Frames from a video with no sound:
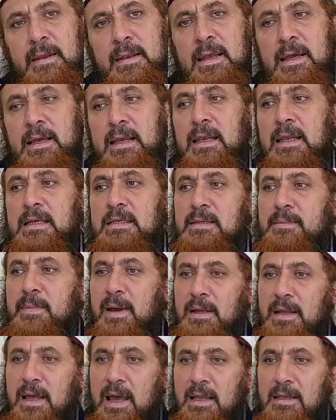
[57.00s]
لكن ليس
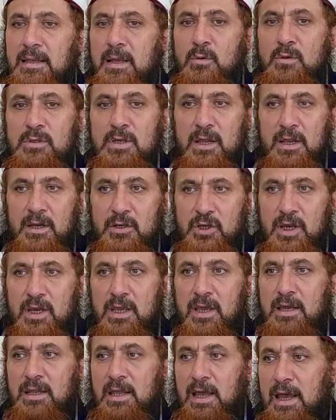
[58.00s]
معناه أنه صار
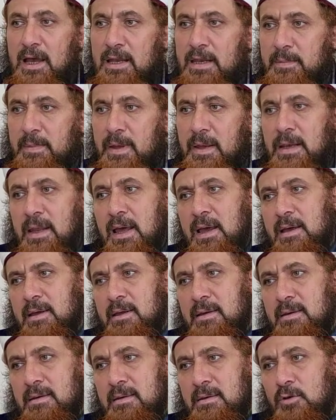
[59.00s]
شيخا عالما لا
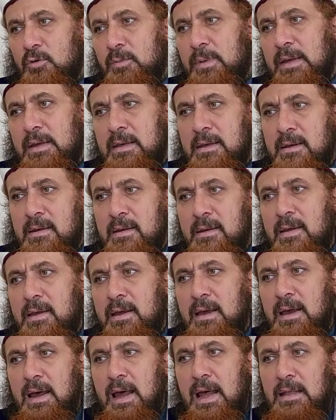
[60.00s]
يبلغ
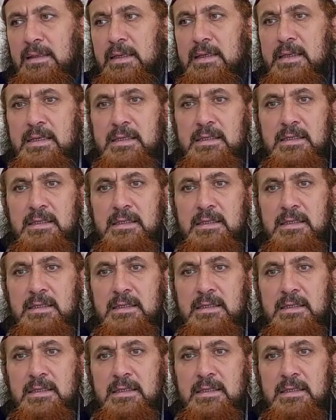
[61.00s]
حديثا